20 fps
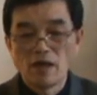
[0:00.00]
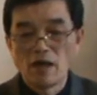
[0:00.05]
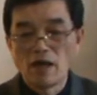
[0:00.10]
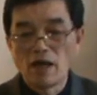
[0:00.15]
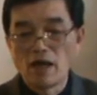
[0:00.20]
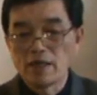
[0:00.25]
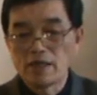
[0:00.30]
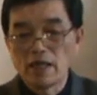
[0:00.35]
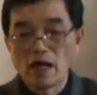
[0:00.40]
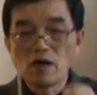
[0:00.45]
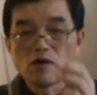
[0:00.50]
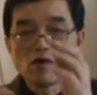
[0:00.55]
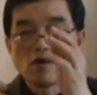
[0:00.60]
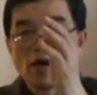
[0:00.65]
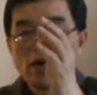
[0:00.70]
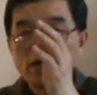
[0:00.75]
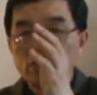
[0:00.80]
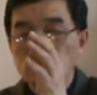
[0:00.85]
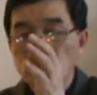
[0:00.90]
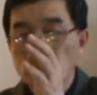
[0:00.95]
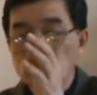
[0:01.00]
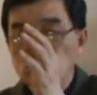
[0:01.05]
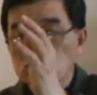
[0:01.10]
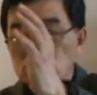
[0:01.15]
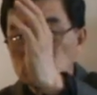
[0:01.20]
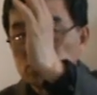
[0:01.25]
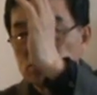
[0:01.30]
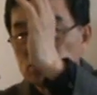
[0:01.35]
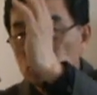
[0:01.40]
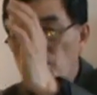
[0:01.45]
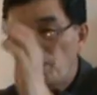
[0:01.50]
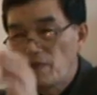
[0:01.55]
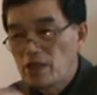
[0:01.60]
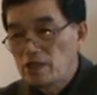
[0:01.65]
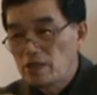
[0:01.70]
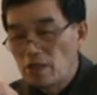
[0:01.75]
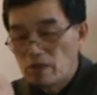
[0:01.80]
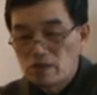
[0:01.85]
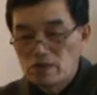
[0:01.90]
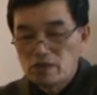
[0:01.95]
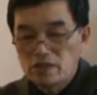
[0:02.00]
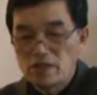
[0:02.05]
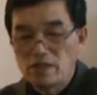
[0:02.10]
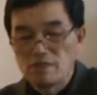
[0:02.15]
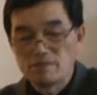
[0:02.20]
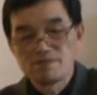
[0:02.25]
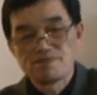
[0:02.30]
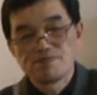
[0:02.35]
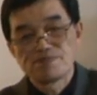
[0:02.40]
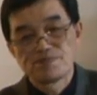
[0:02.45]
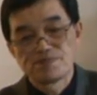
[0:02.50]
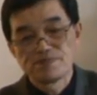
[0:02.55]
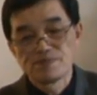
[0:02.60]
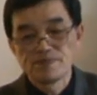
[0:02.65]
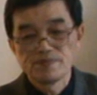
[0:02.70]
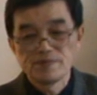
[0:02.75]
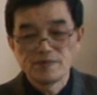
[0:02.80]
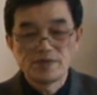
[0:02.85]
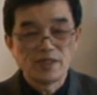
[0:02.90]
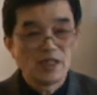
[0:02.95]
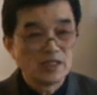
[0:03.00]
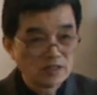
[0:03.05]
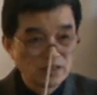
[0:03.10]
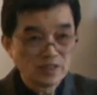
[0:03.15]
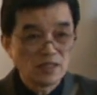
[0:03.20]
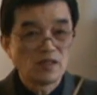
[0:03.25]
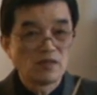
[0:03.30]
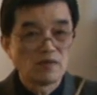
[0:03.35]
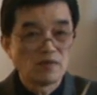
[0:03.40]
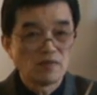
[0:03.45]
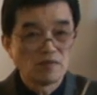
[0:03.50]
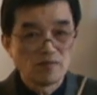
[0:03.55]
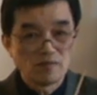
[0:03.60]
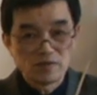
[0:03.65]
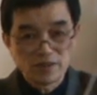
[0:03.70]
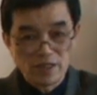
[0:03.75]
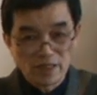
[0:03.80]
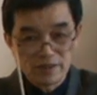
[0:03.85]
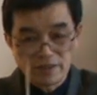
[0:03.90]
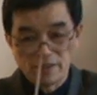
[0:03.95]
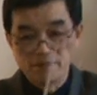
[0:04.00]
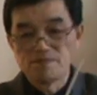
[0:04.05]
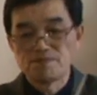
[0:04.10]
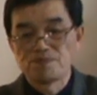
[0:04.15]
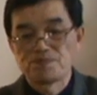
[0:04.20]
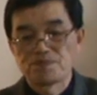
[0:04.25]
啊，然后还有一个物体是 B 等于 C，他知道相等，